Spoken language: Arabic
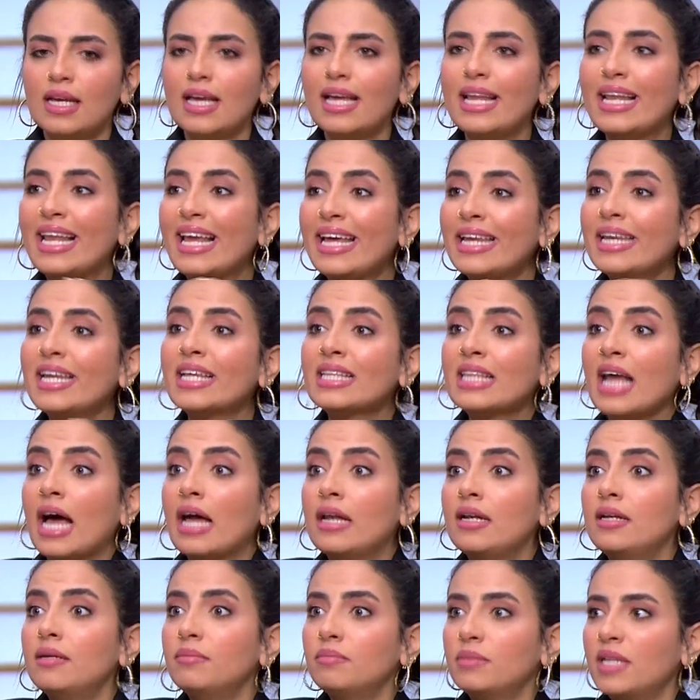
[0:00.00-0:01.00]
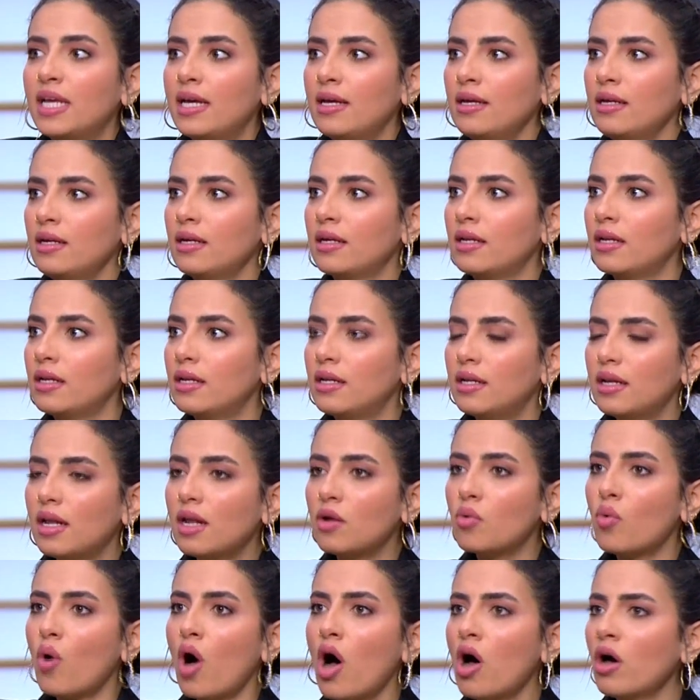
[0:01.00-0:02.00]
اللي احنا اتعلمناه هعمل بيه
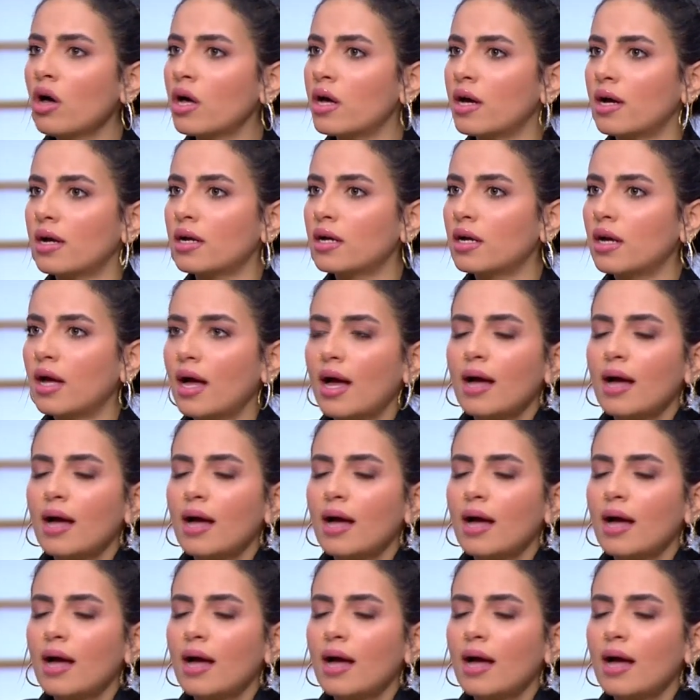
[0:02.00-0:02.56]
للواقع إيه؟